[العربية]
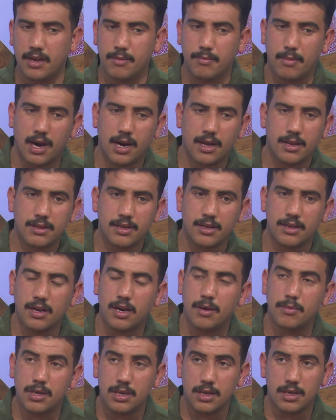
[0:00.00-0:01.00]
معارض هنا
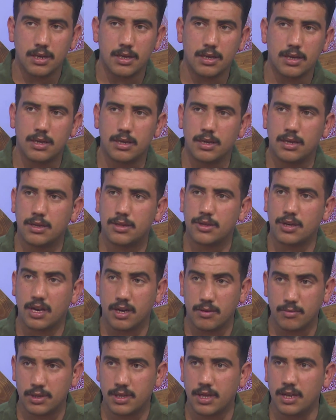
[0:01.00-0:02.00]
بالشارع
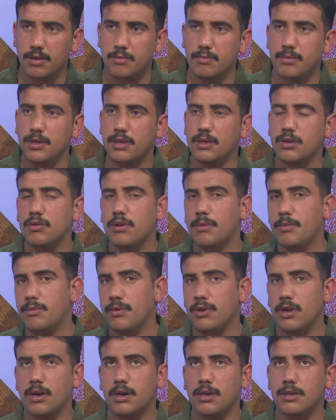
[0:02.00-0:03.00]
المتنبي وابو
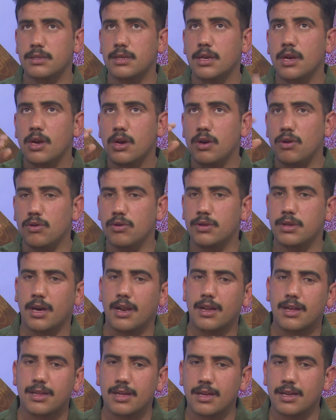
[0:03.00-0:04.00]
نواس
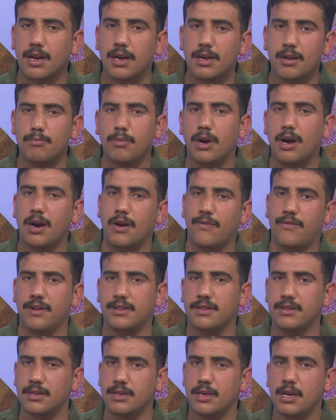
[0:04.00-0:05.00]
وشاركت هناك
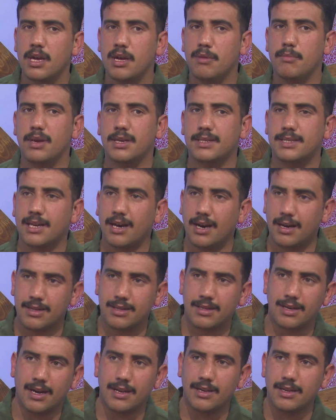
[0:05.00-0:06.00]
محافظتي بس
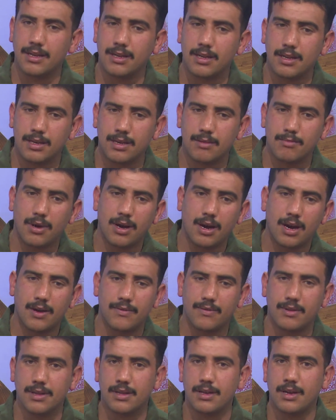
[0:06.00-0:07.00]
خارج يعني
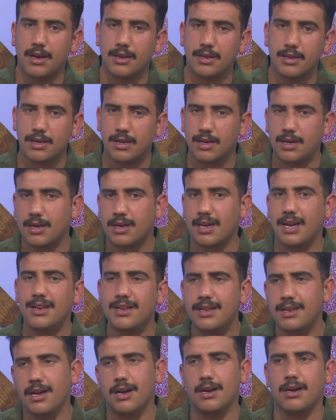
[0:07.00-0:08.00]
المحافظه يعني
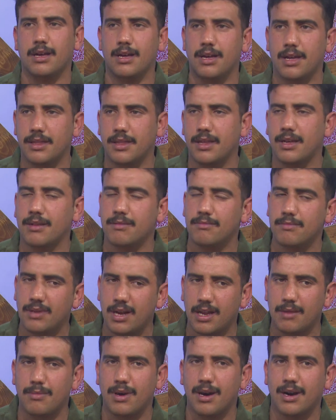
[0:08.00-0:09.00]
قليل اظهر
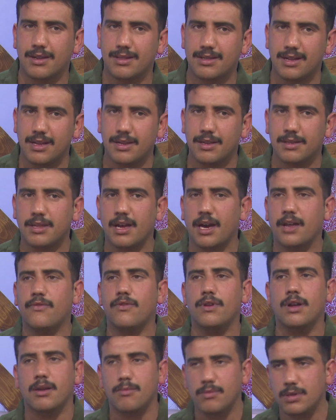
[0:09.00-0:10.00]
يعني معارض
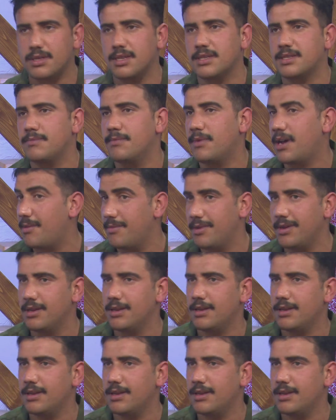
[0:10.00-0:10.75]
تعرفون انا ملتزم بعمل